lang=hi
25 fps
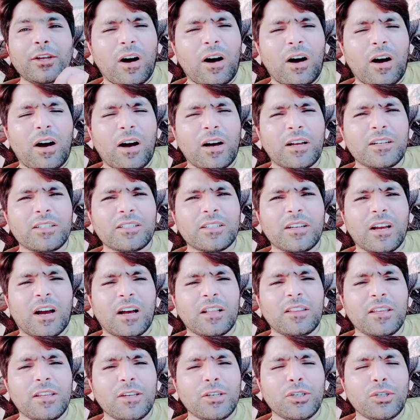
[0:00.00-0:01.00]
आज
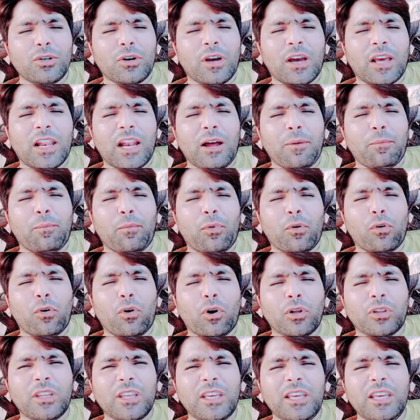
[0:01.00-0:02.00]
का दिन जो है ना
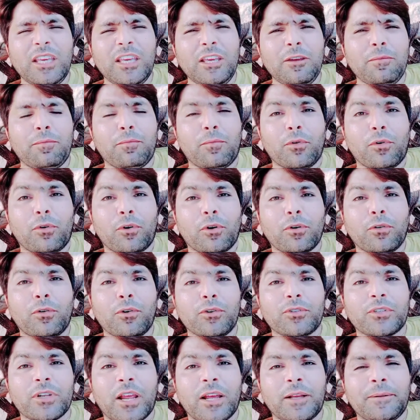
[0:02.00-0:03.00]
बहुत ही बोर
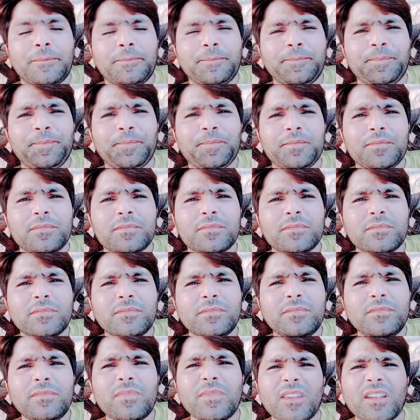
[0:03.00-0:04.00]
गुजरा
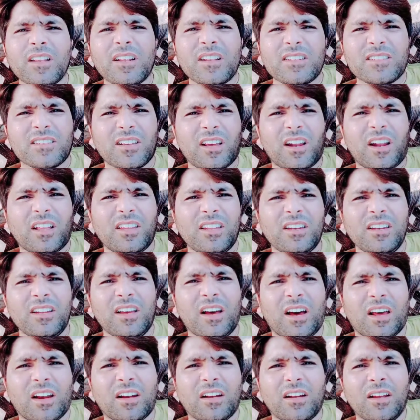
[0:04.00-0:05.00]
है सारा दिन
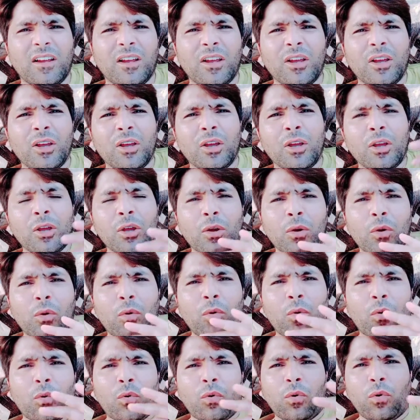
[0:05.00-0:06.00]
घर
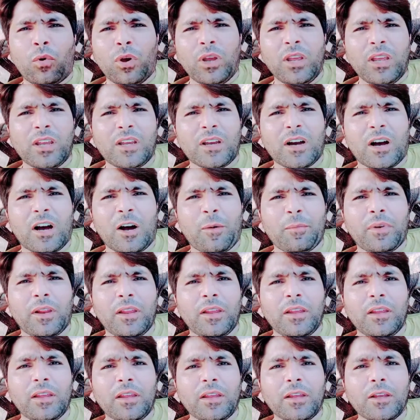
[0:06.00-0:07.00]
कोई काम नहीं